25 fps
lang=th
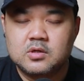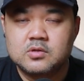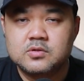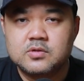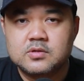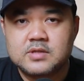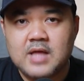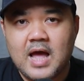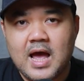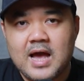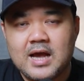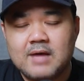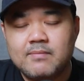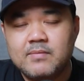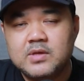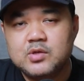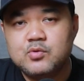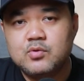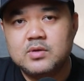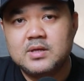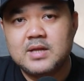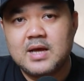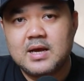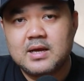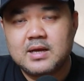จนสุดท้ายครับใน
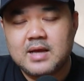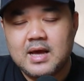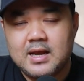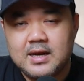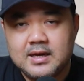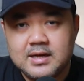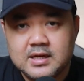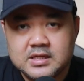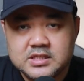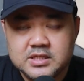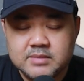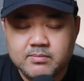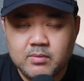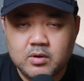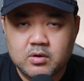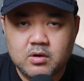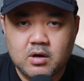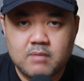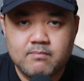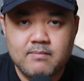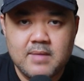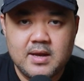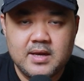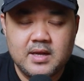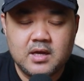ชีวิตการเล่นอาชีพของร
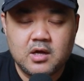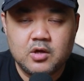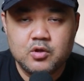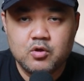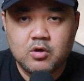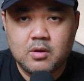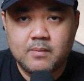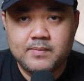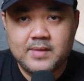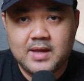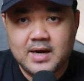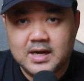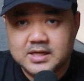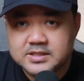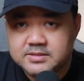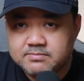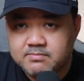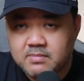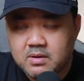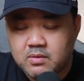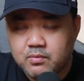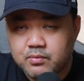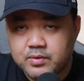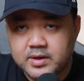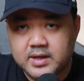อดแมนนี่ก็อยู่กับดัลลัส
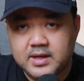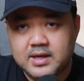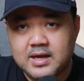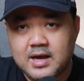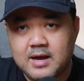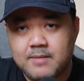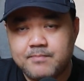มาริก